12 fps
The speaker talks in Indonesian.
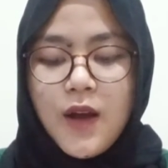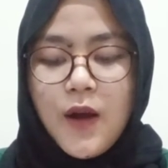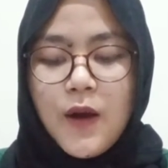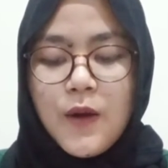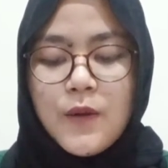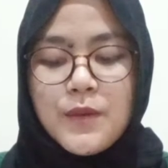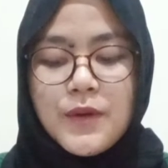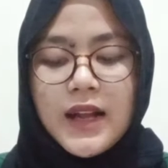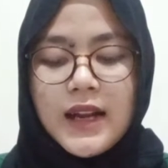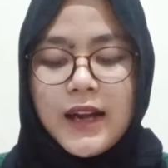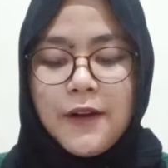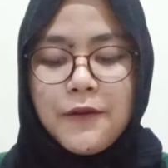Hubungan
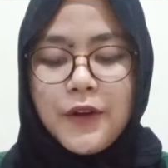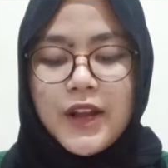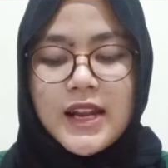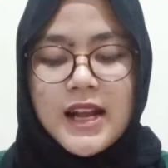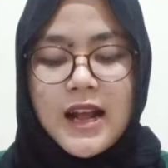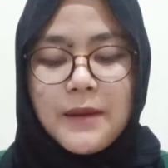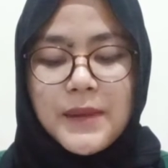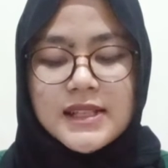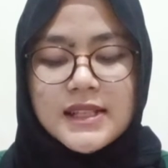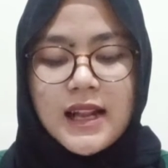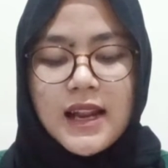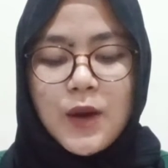renvoy dengan
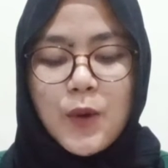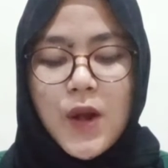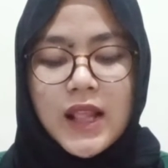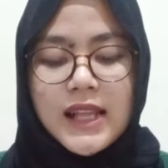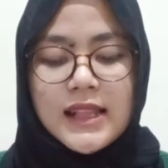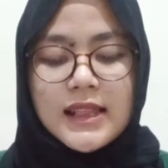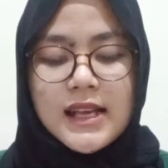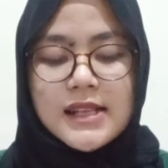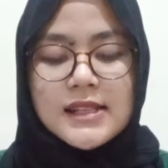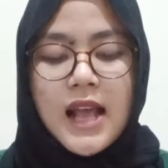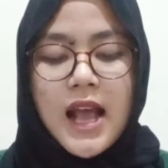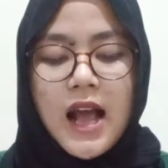masalah kualitas
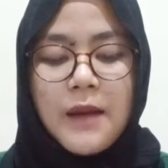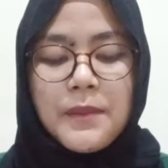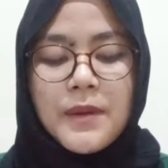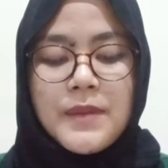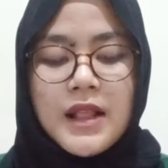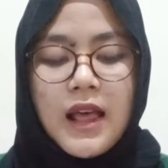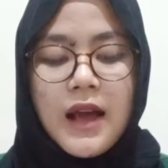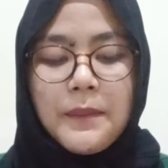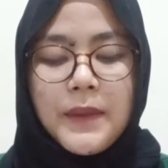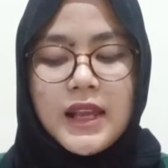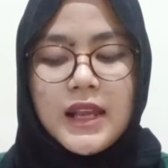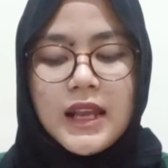apabila
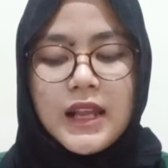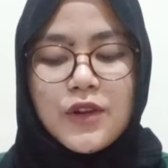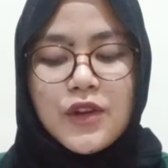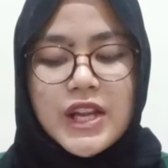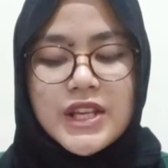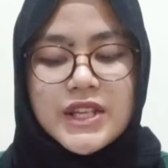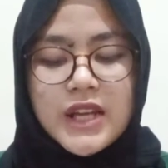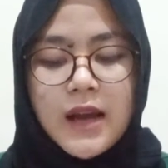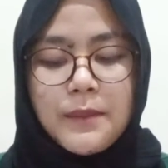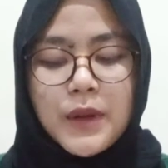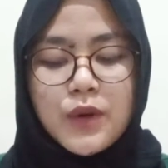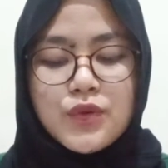HPI Indonesia
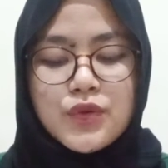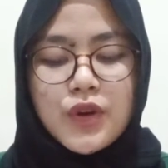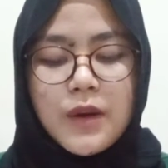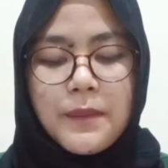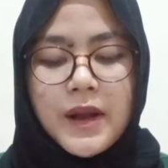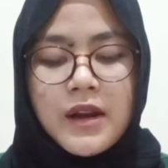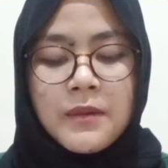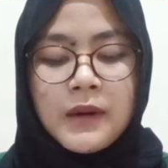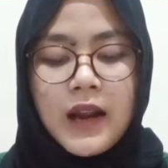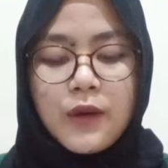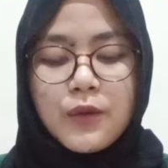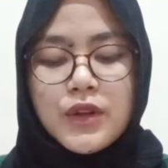menunjuk kepada
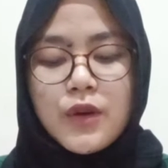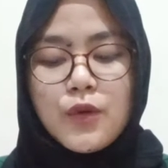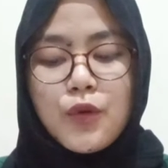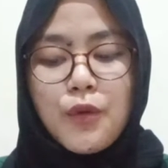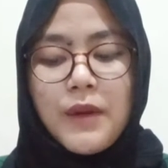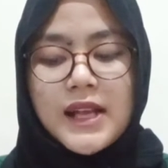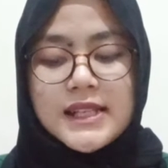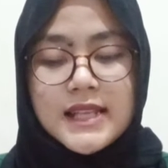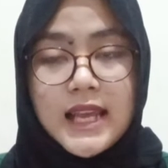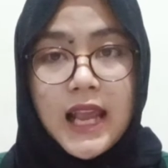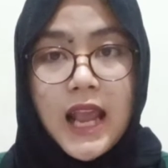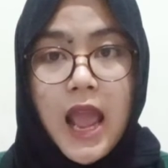berlakunya hukum asing,
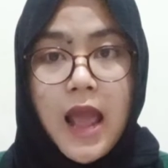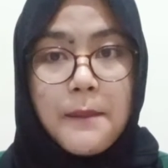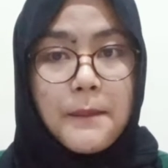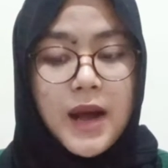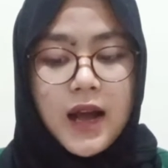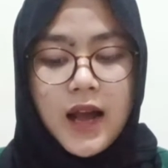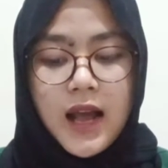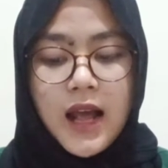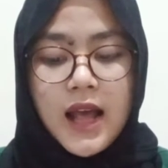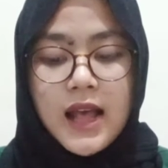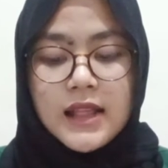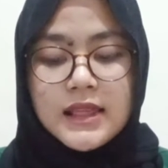maka
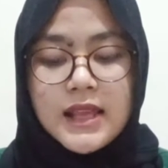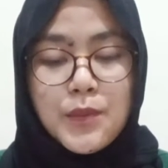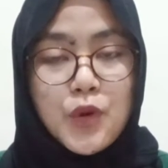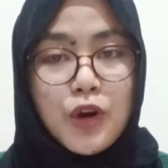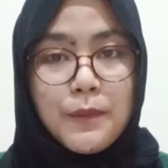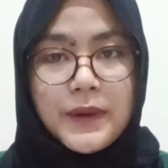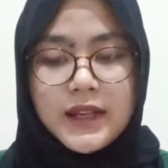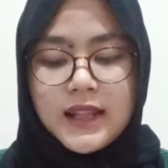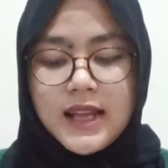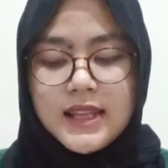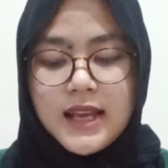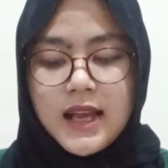timbul
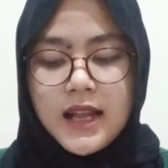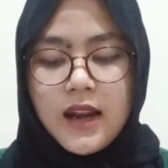pertanyaan.